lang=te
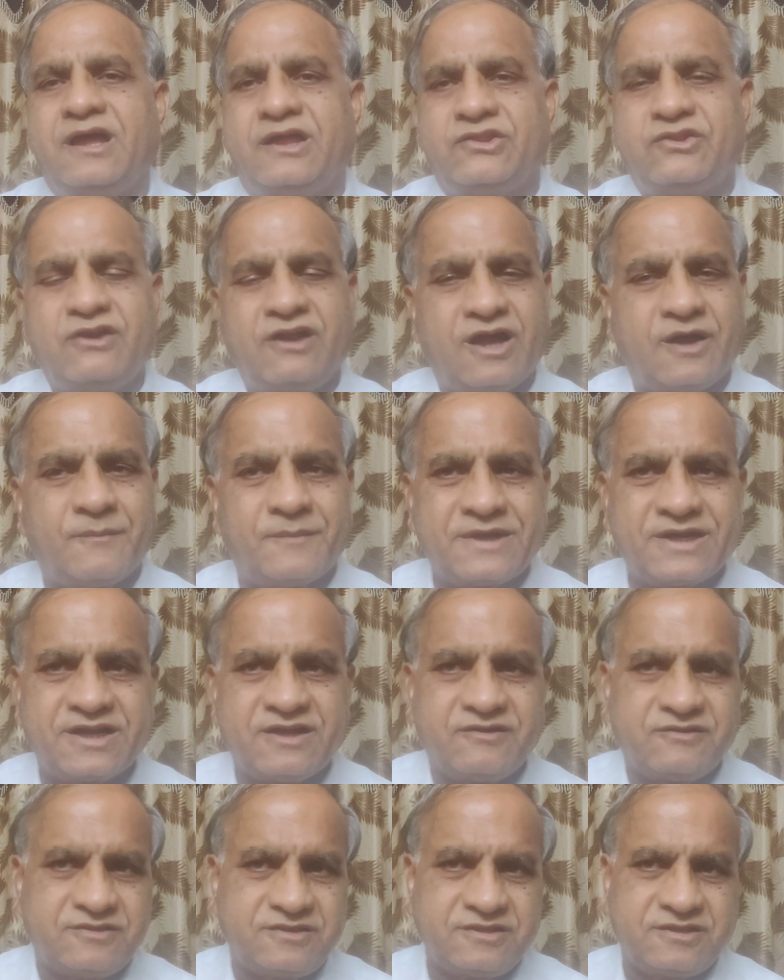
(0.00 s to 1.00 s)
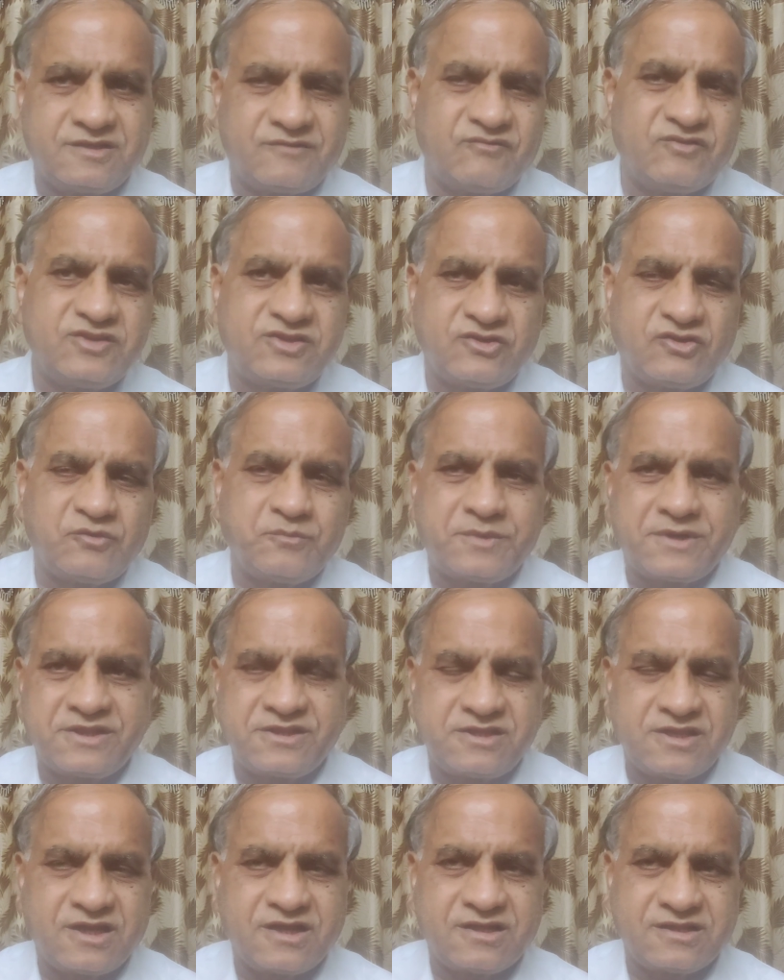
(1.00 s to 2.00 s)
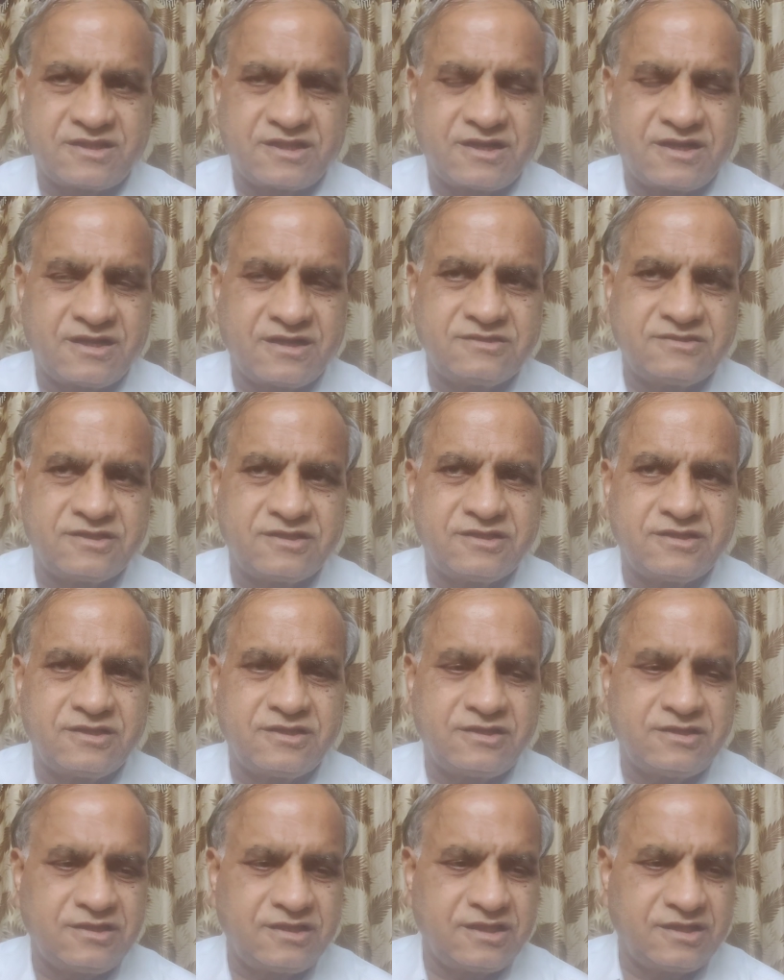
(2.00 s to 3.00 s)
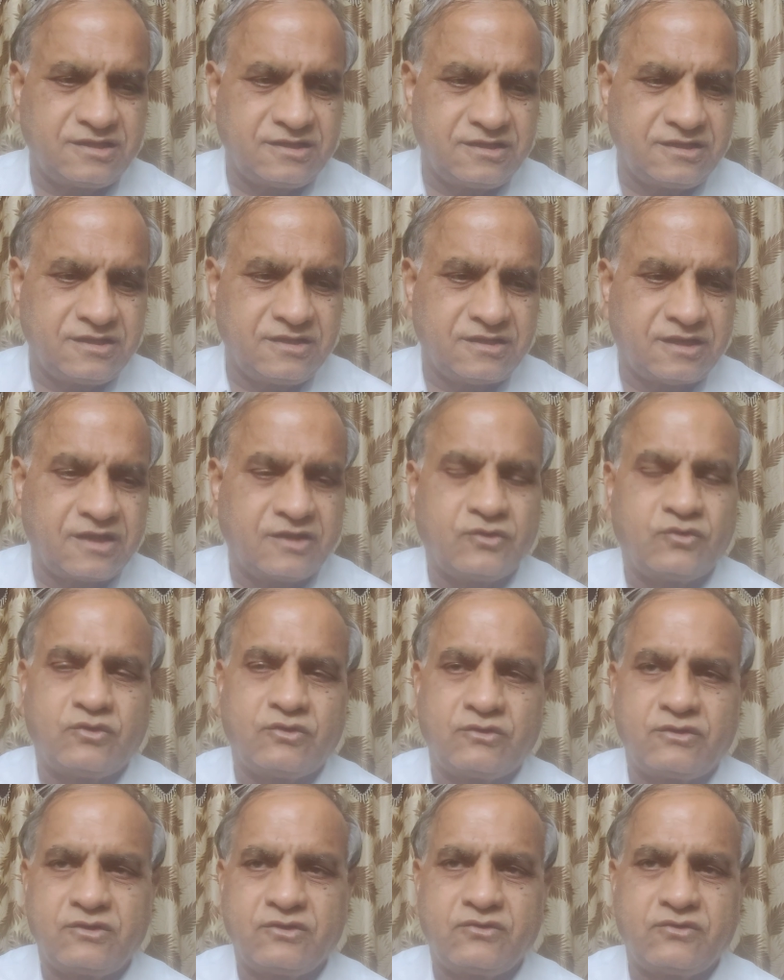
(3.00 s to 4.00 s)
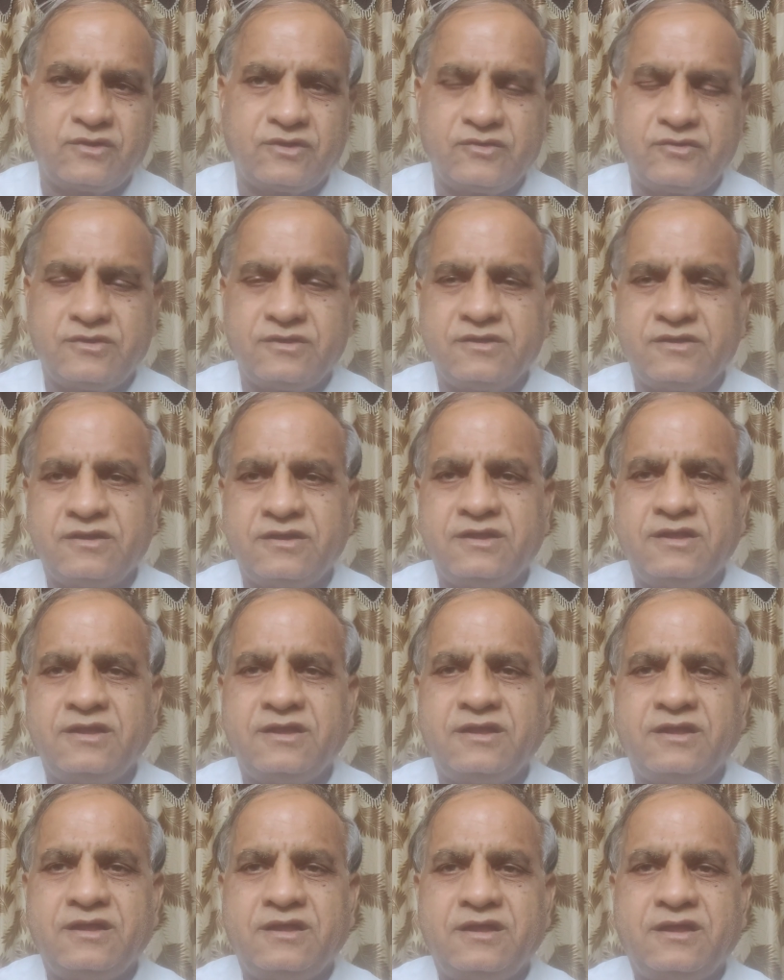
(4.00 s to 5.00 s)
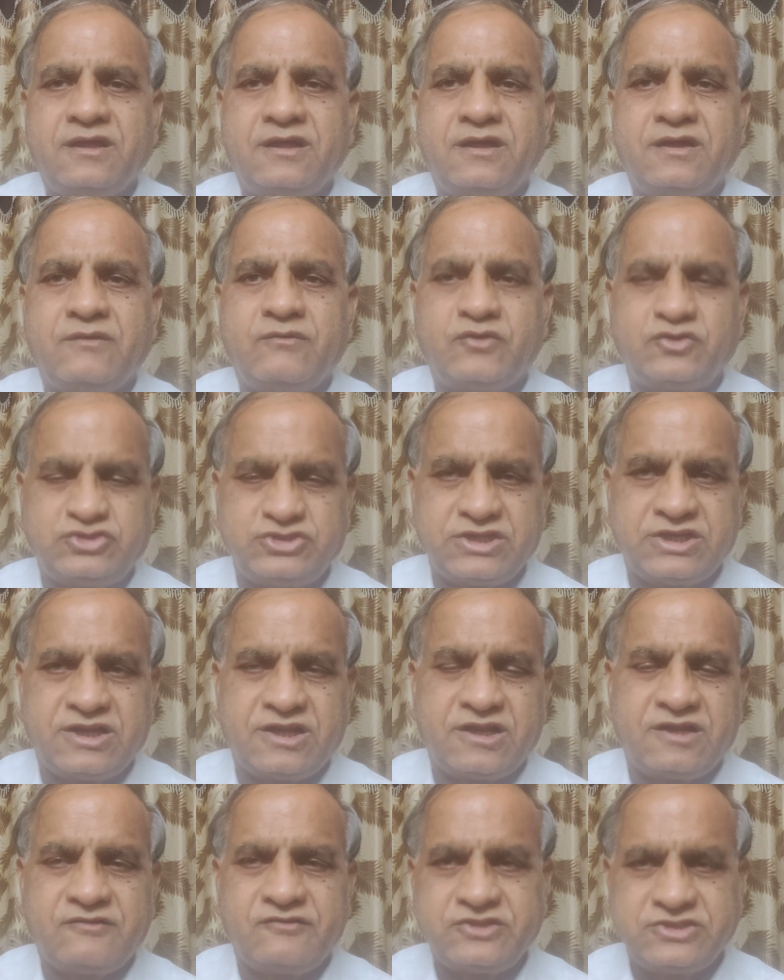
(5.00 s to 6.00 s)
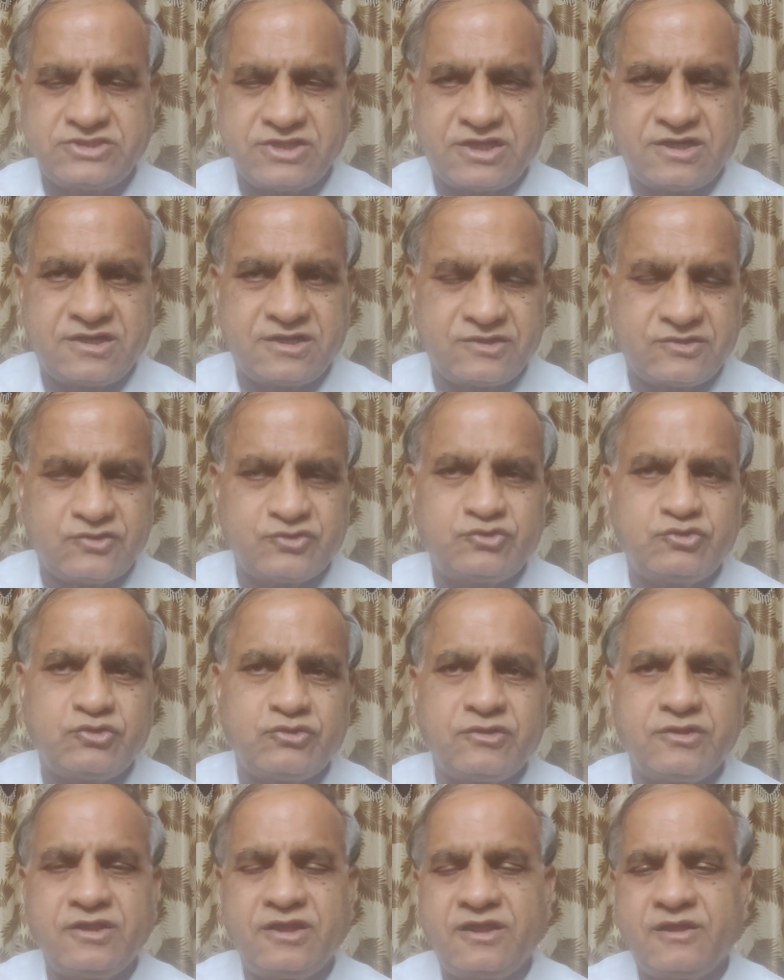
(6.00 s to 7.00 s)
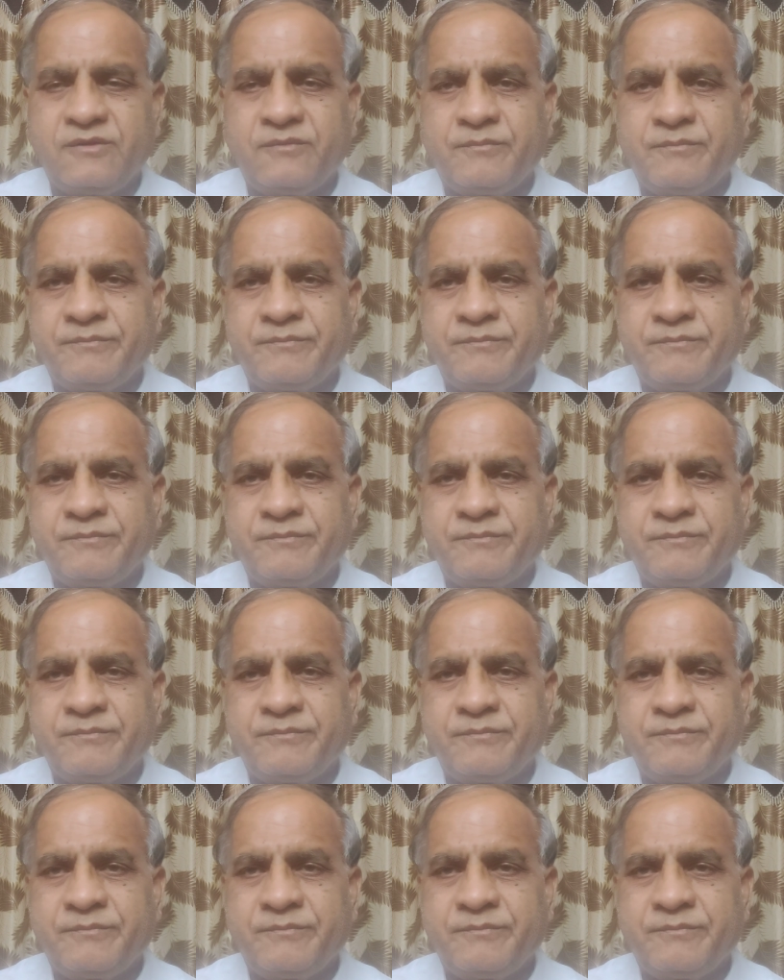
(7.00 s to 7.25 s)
అందులో అమరావతి సమస్య ఒక ప్రత్యేక తరహా చెందింది అది హైకోర్టులు కూడా వచ్చే నెల విచారణకు వస్తుంది